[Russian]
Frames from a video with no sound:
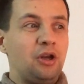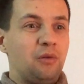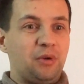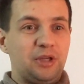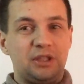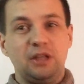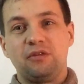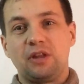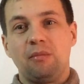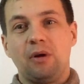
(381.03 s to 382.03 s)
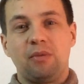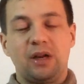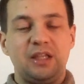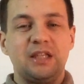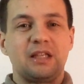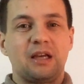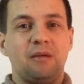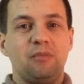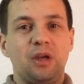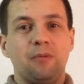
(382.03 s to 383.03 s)
призыв там обратиться ко
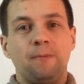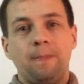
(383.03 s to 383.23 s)
мне